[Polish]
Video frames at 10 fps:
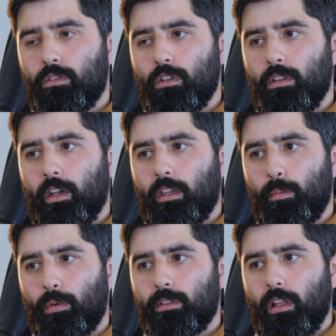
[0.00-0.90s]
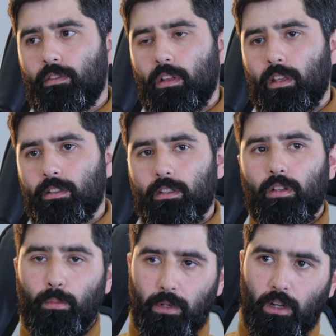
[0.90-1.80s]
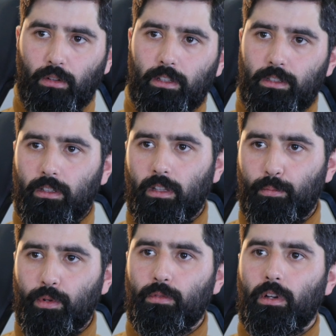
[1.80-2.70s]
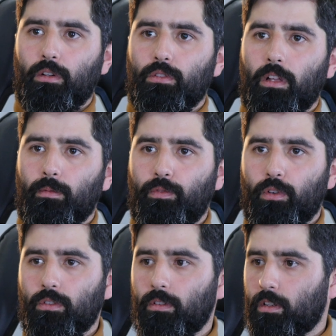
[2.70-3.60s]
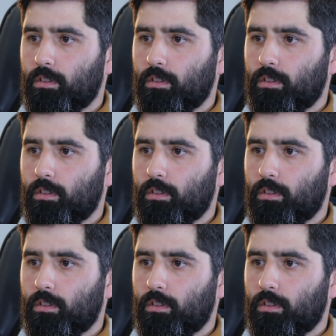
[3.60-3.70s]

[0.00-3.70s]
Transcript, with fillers: Czyli na jakiej podstawie te zasoby geodezyjne były jakoś tam tworzone?